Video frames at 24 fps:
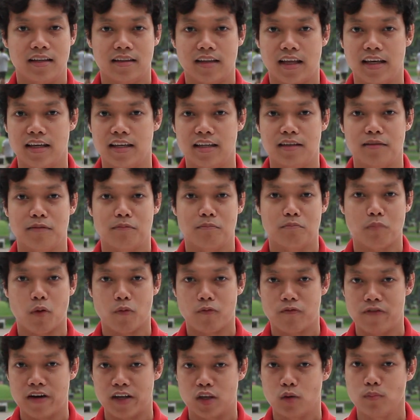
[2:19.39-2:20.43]
Thì
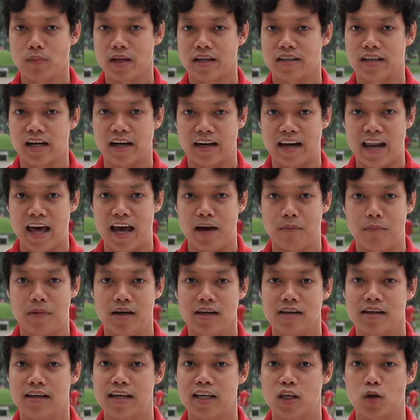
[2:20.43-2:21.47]
một việc chúng ta cần làm
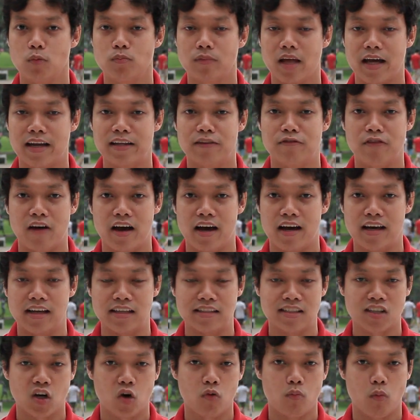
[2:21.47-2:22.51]
á, khi chúng ta đi về
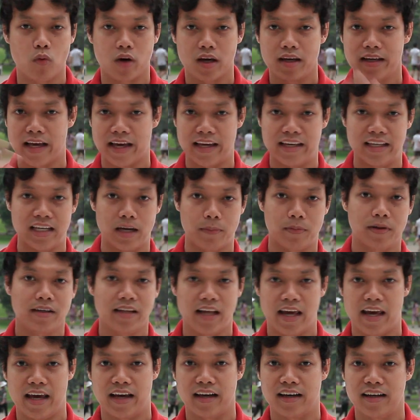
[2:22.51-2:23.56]
sau một cái ngày gặp khách
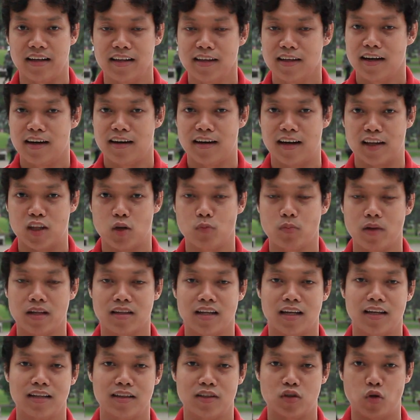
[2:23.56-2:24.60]
hàng á, là chúng ta
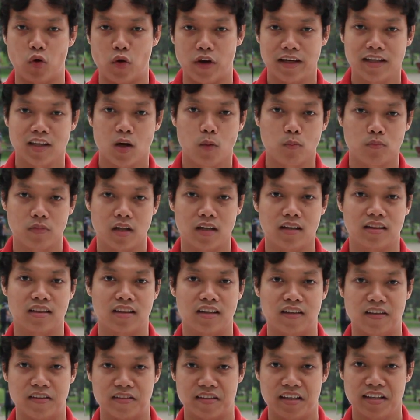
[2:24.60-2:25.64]
nên chuyển thông tin
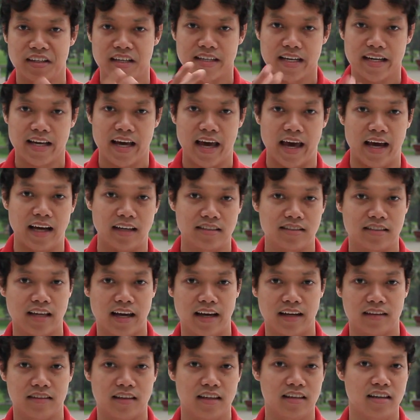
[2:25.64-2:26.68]
từ trí nhớ ngắn hạn
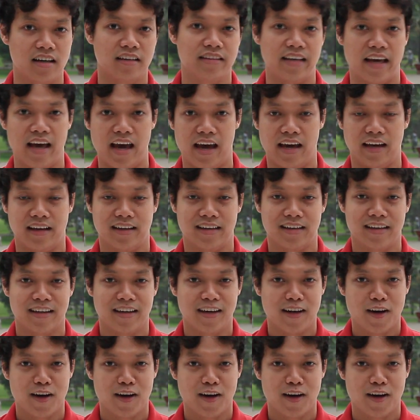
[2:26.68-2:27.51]
sang trí nhớ dài hạn.